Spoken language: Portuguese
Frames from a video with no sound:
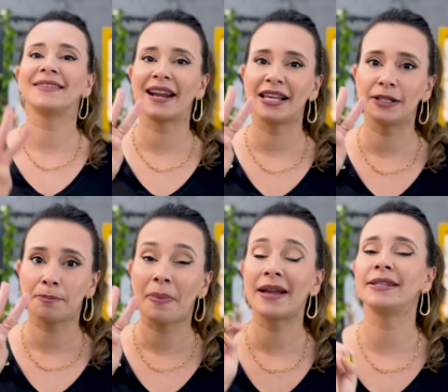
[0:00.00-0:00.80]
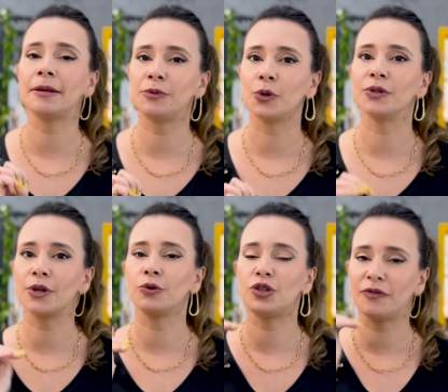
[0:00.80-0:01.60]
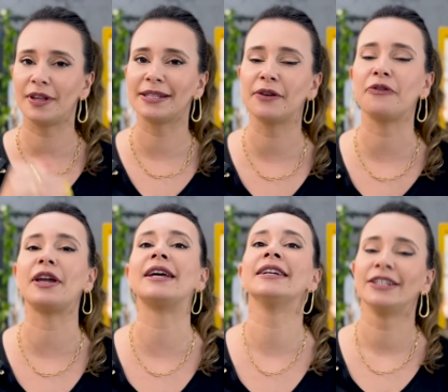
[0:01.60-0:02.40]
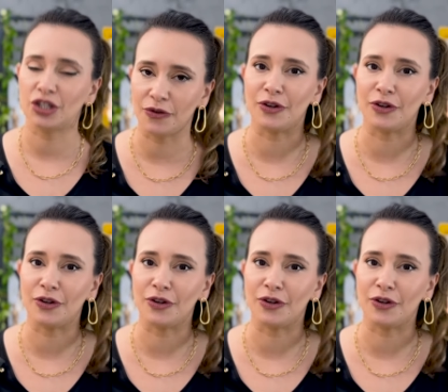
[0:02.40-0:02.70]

três percepções que eu tive dessa feira de